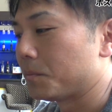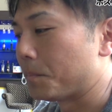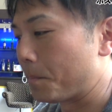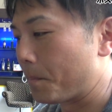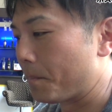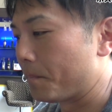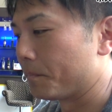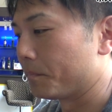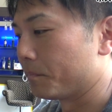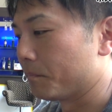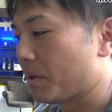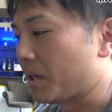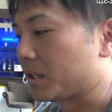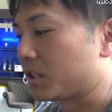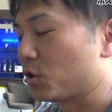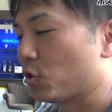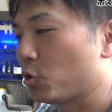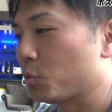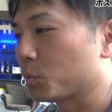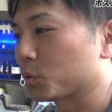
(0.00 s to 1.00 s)
うんまあ、
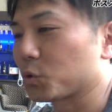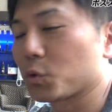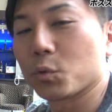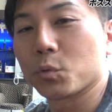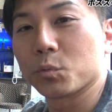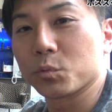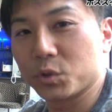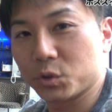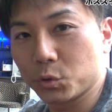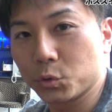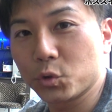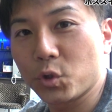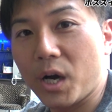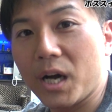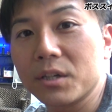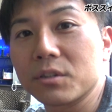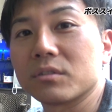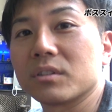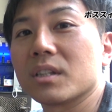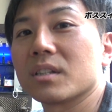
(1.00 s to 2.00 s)
日本もそうそういうとこ
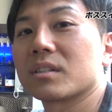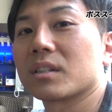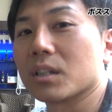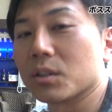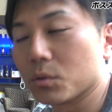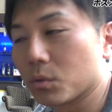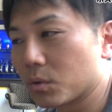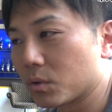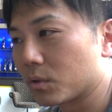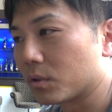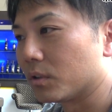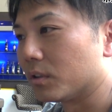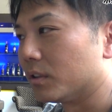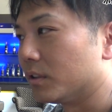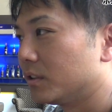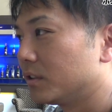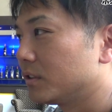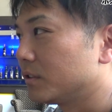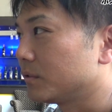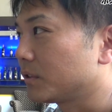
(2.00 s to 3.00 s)
あるんですけど
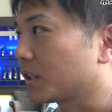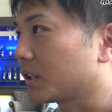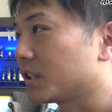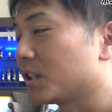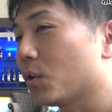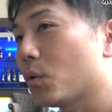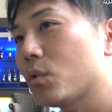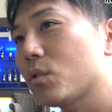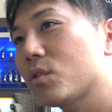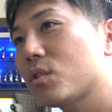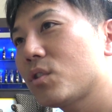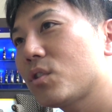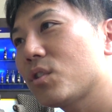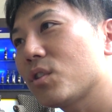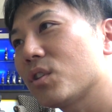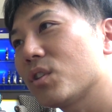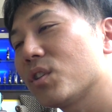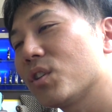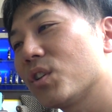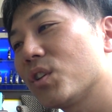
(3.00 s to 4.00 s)
なんか日本
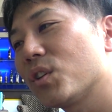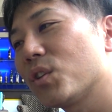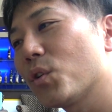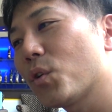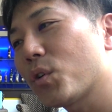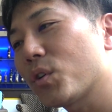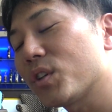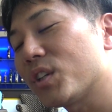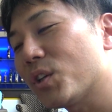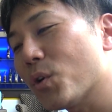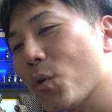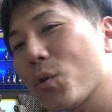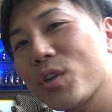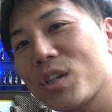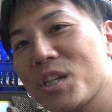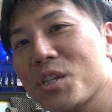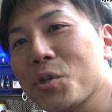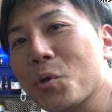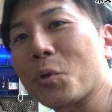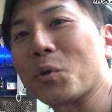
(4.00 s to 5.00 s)
よ日
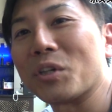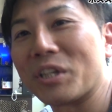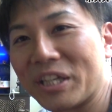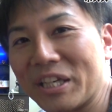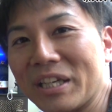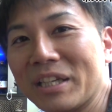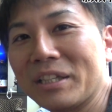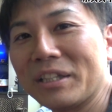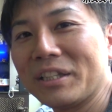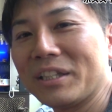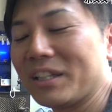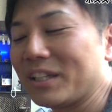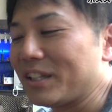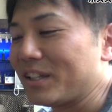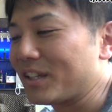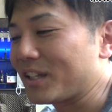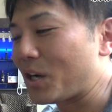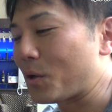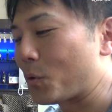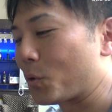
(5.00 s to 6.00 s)
本以上に
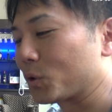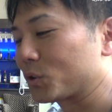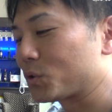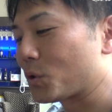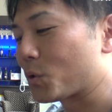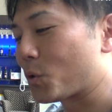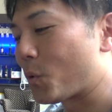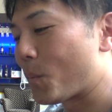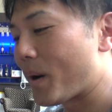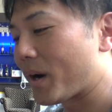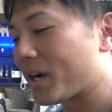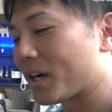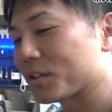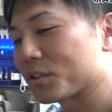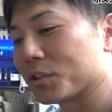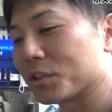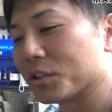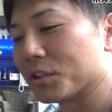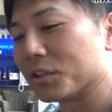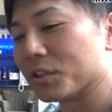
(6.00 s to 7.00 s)
なんかこうすごく細か
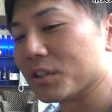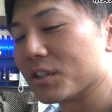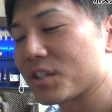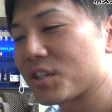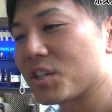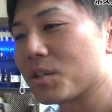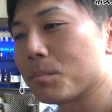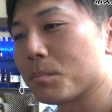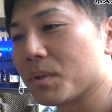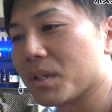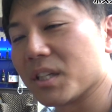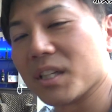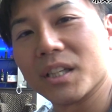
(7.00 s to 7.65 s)
く親身